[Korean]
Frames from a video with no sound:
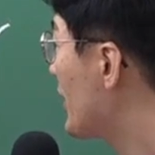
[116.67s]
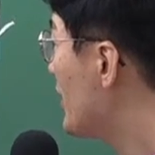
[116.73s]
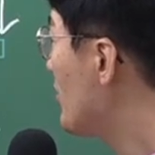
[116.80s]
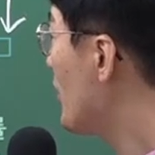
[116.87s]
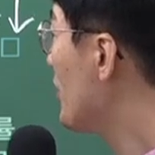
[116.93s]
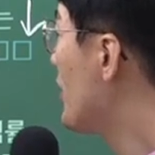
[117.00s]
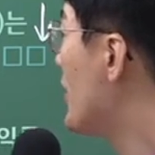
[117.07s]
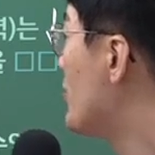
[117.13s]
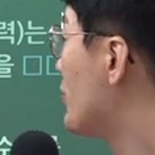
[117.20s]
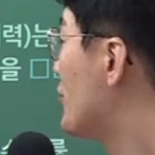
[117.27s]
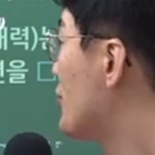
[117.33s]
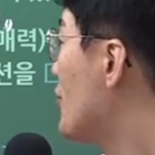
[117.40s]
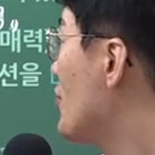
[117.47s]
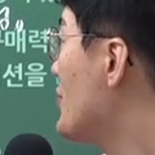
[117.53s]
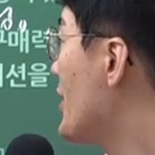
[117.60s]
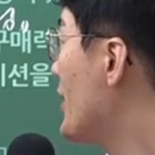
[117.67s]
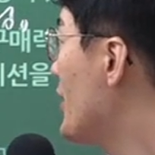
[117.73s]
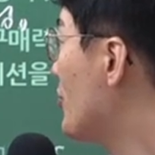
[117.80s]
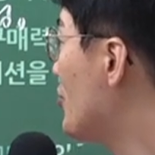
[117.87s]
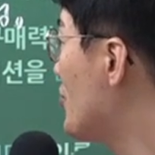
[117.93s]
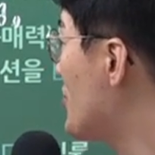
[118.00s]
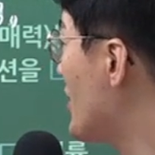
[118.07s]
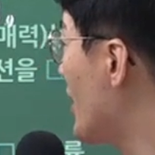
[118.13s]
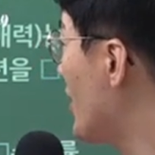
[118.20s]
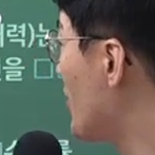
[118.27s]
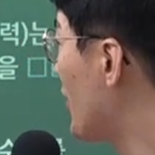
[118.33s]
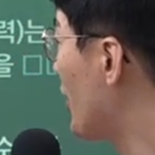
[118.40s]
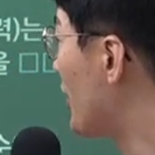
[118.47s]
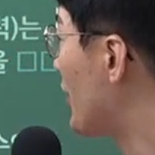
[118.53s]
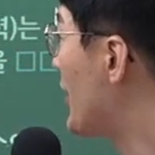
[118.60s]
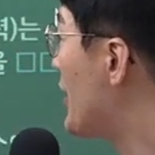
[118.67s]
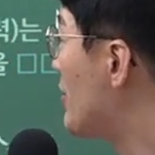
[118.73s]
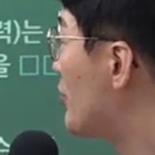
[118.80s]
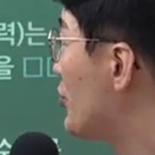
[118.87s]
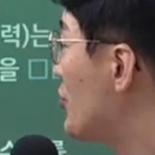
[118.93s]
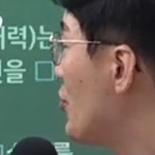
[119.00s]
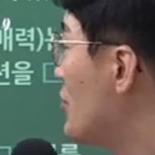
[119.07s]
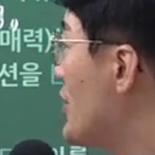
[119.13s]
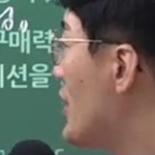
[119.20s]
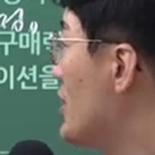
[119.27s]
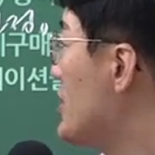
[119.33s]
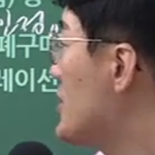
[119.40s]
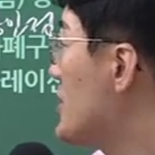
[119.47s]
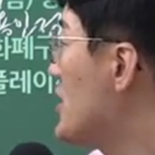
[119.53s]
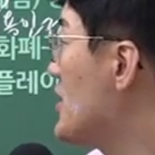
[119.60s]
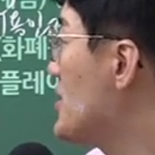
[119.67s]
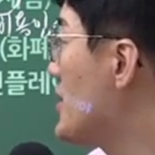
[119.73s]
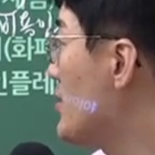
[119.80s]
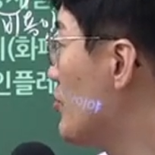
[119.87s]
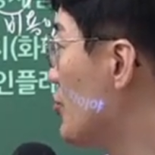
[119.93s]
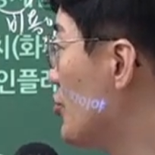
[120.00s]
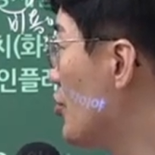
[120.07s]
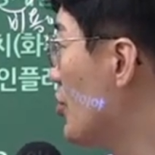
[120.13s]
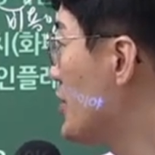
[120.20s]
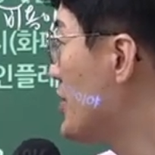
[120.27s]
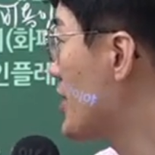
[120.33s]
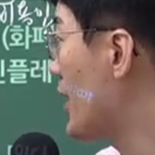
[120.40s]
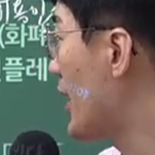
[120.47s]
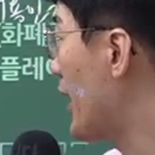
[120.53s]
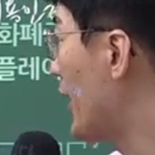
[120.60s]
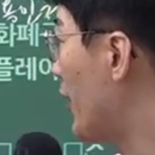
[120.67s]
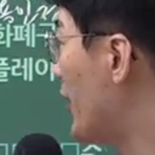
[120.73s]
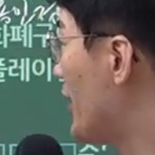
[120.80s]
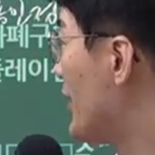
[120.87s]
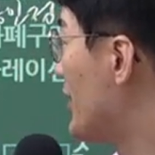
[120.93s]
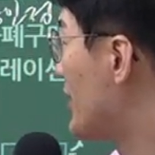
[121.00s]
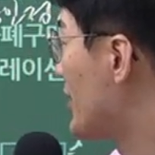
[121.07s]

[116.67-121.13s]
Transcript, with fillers: 그러면 부동산에 투자하면 부동산은 실제 물건이잖아요.